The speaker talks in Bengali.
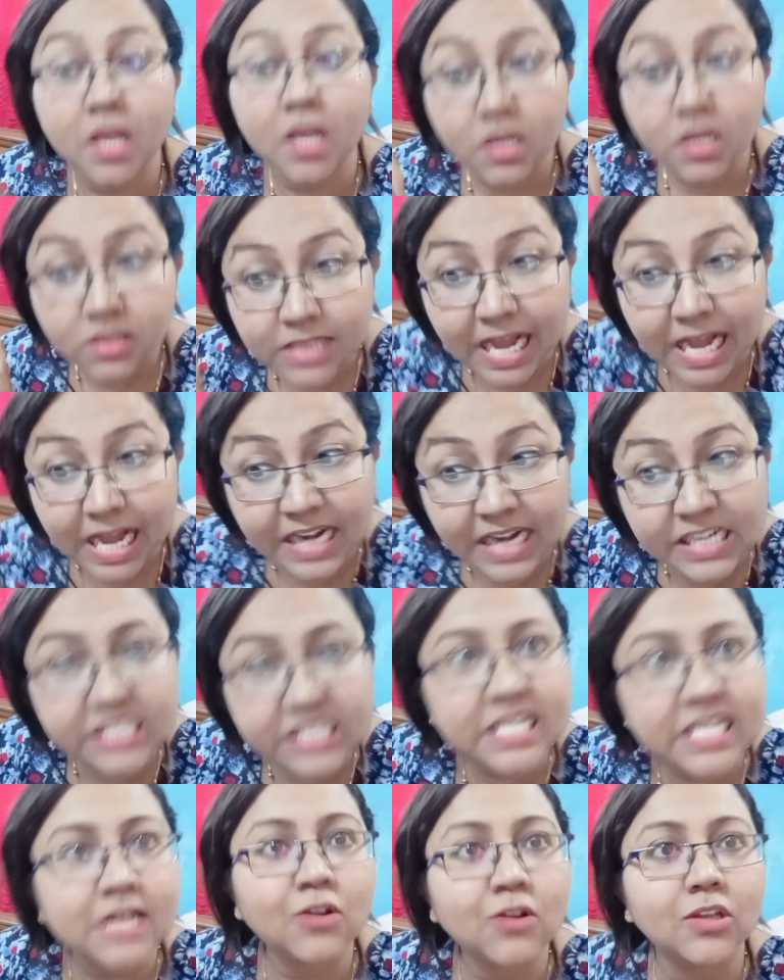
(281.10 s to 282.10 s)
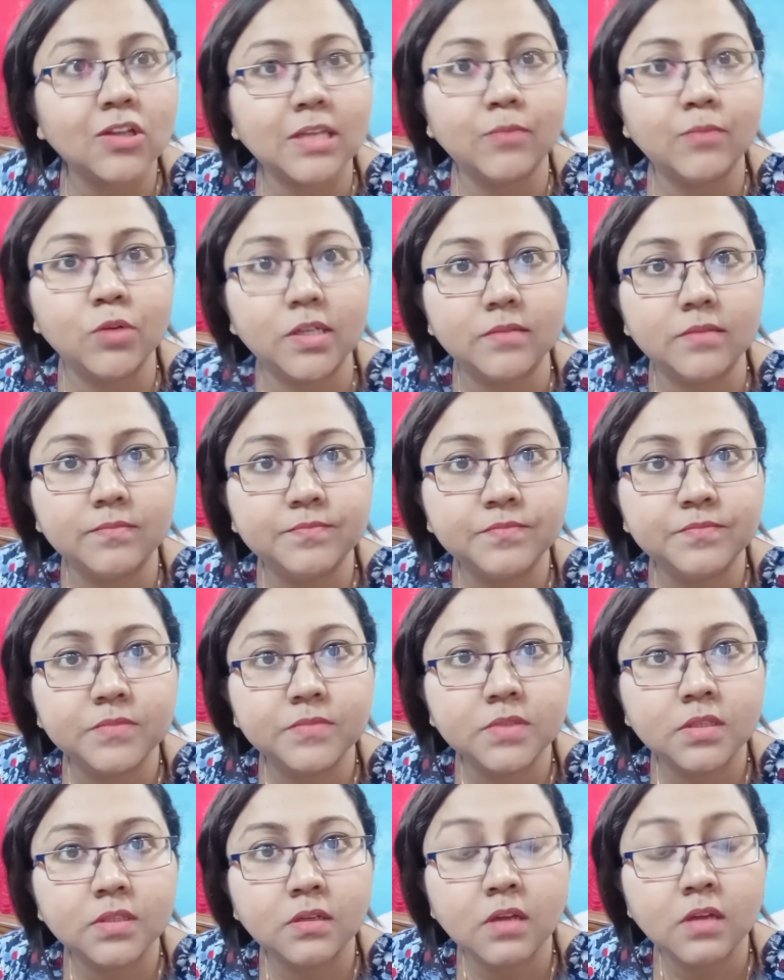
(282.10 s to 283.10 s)
তার নিজের কথা বলি
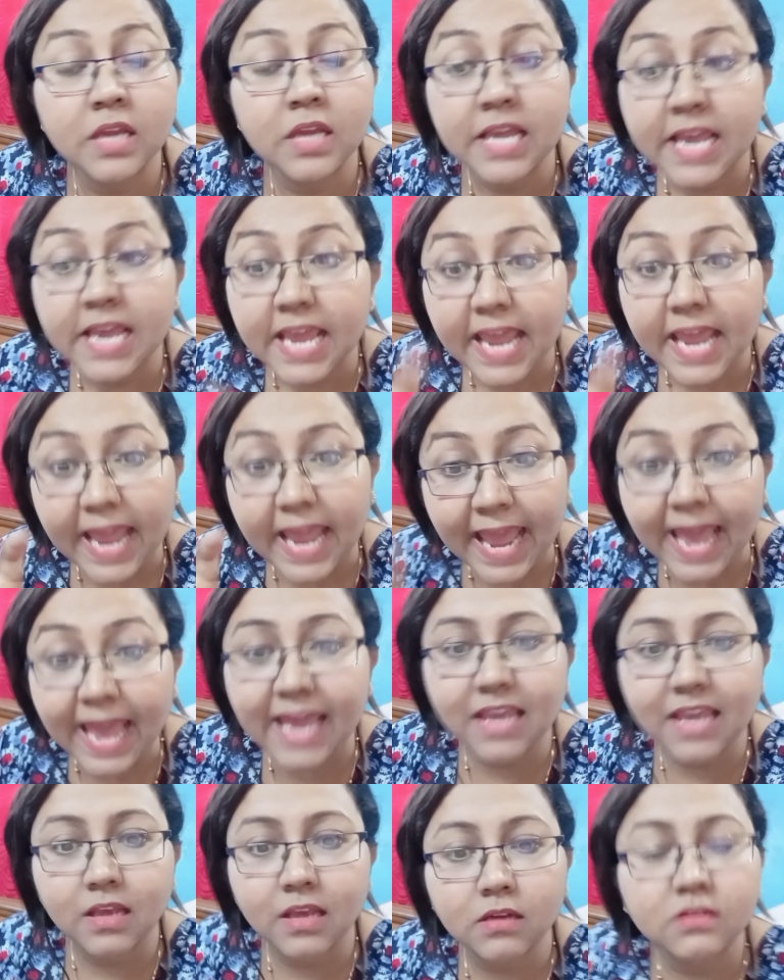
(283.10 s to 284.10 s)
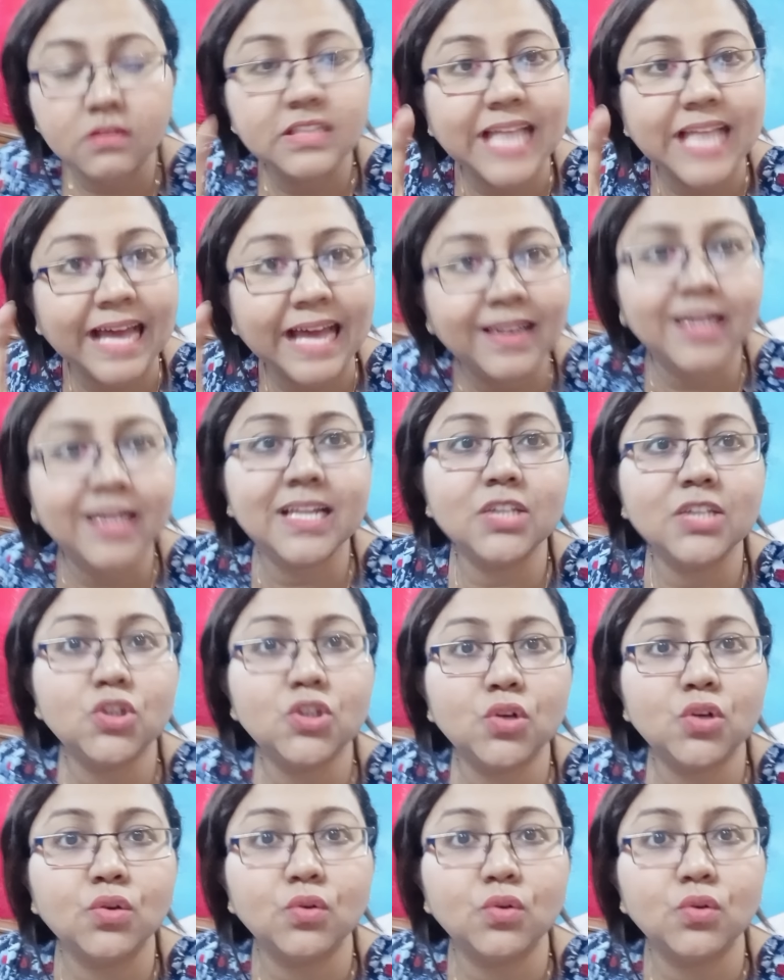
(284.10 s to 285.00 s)
এই দালালের জন্য